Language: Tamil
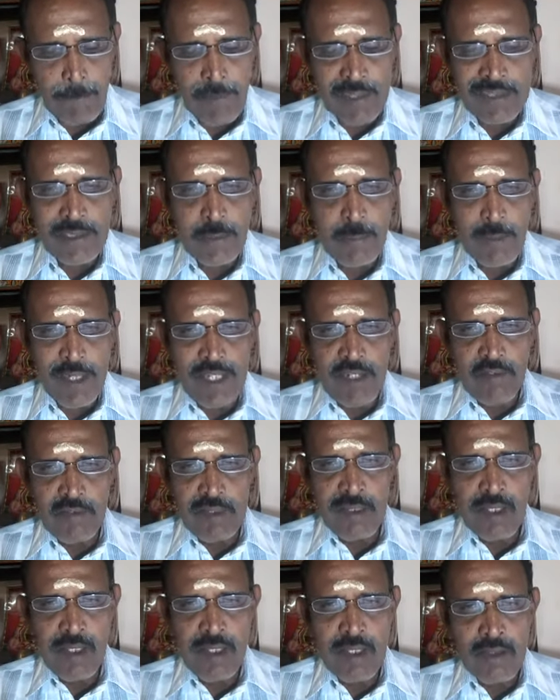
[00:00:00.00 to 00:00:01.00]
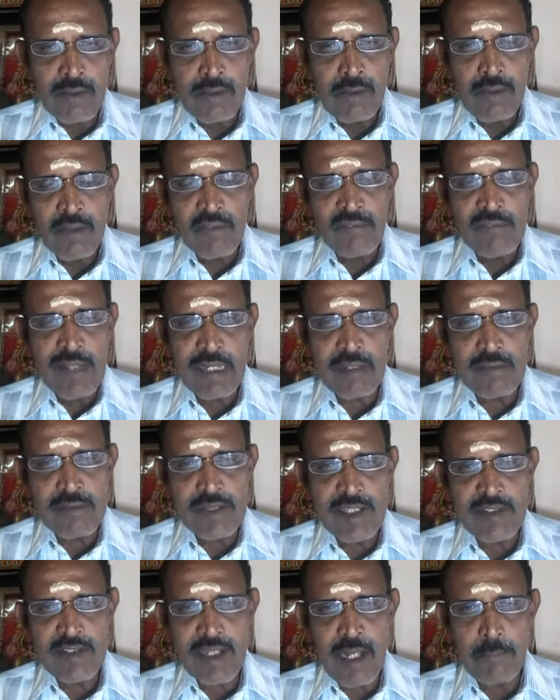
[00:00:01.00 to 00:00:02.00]
பச்சை பயிர் வந்து வேக
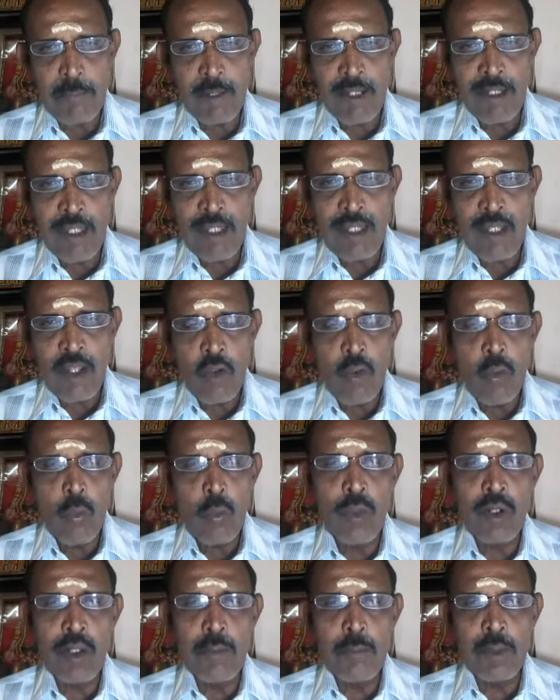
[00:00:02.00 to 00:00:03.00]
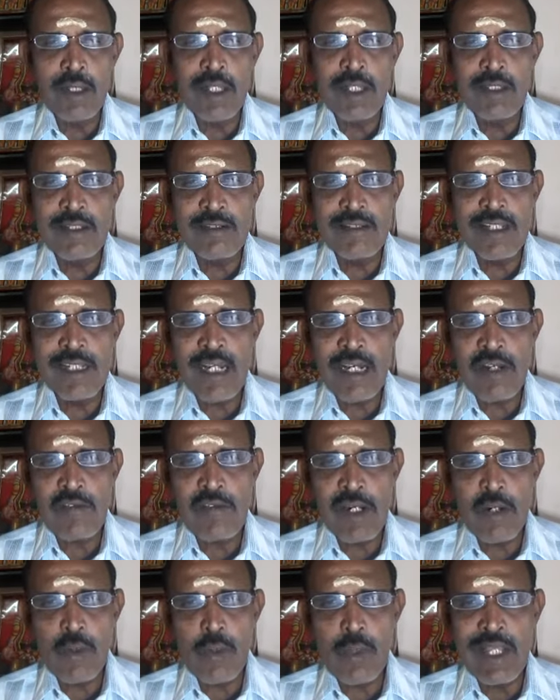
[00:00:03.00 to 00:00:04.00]
வச்சு சாப்பிடுங்க உங்களுக்கு புதன் திசையினால்
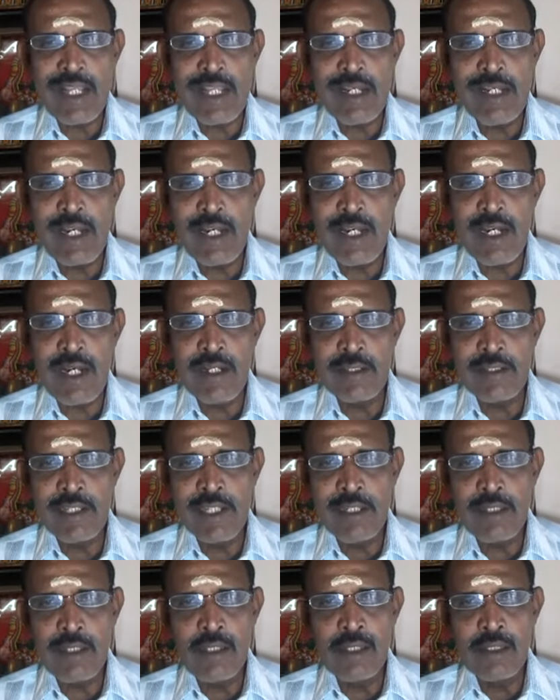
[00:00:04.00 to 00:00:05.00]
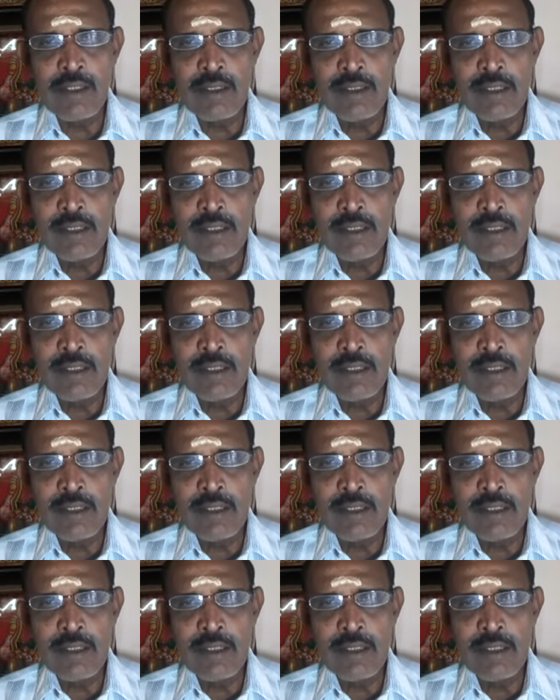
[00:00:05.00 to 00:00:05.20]
வரக்கூடிய இன்னல்கள் தீர்ந்து